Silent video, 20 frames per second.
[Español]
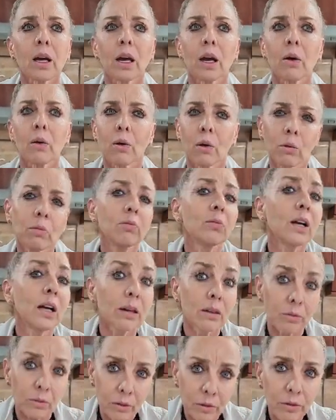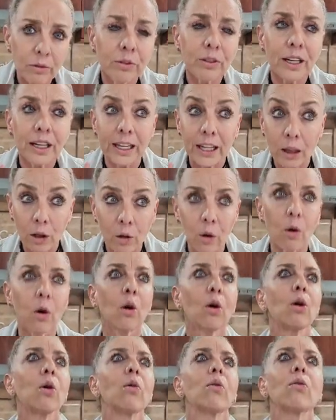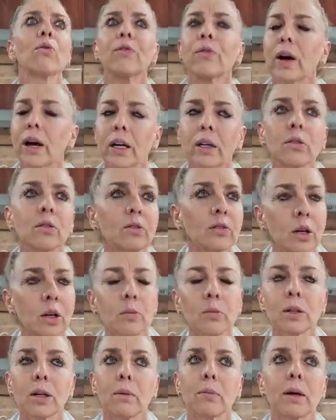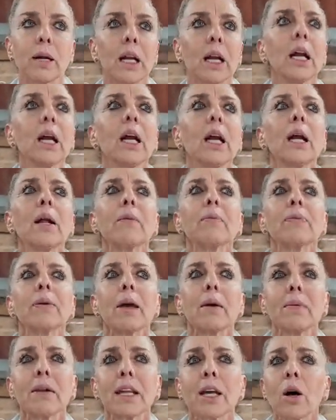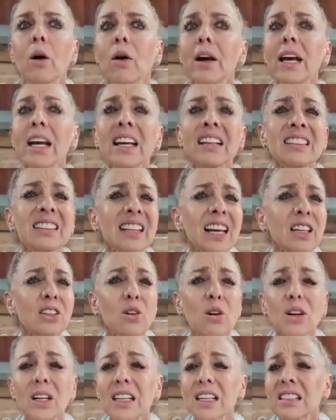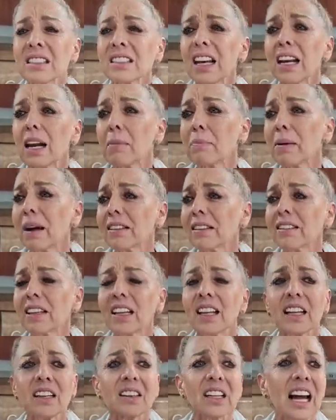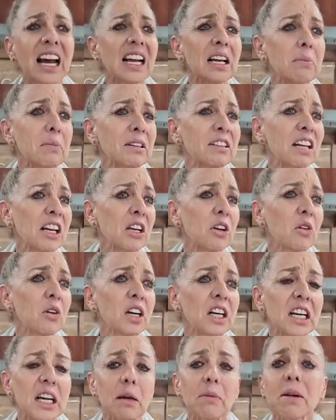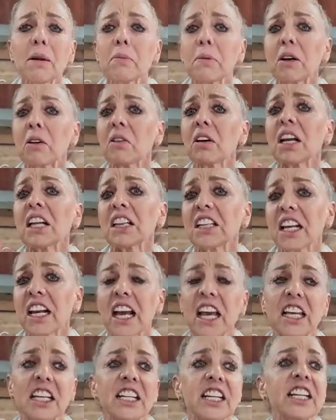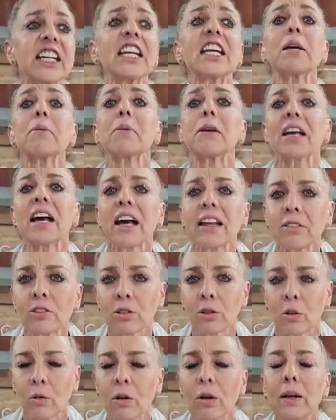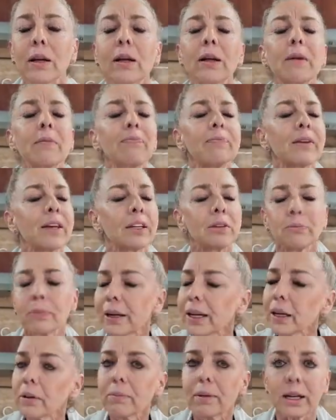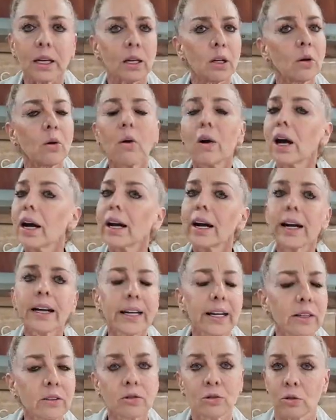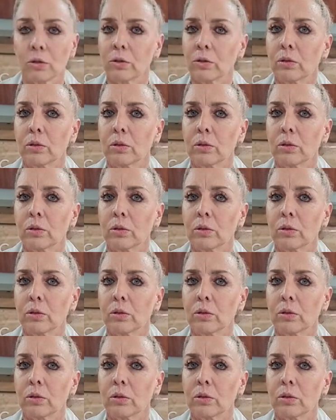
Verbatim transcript: o un seguidor o un fan, no sé cómo llamarle, que me dijo, es que yo hice la pasta de tal y me salió horrible y mejor la tiré, ni mi gasto. Espérenme, no hagan eso.